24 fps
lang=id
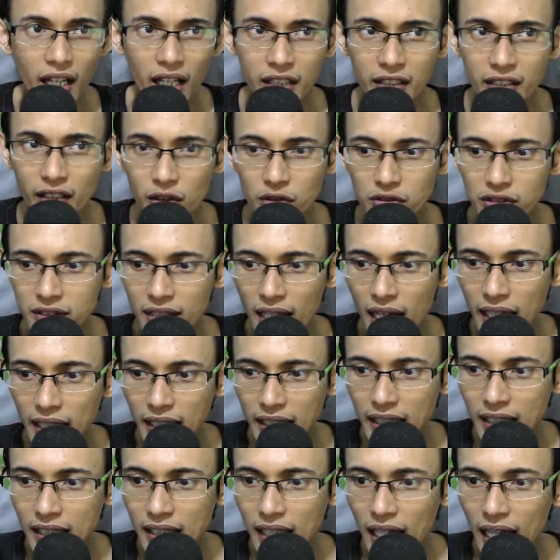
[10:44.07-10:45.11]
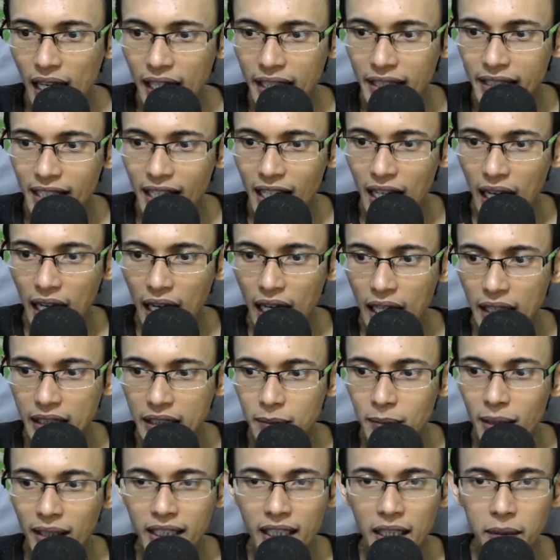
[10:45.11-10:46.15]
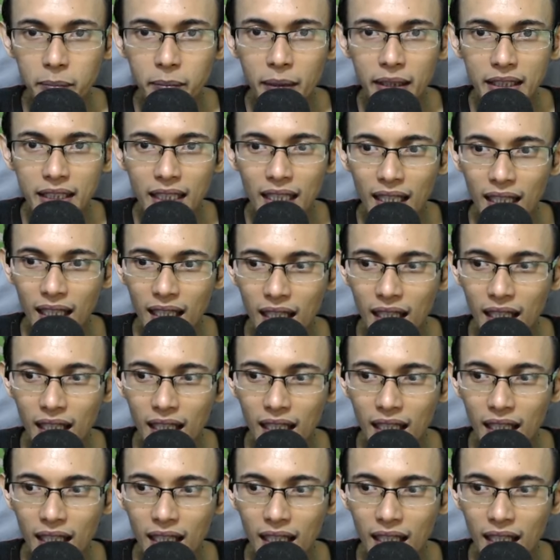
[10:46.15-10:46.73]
Terus terakhir ada di bagian battle.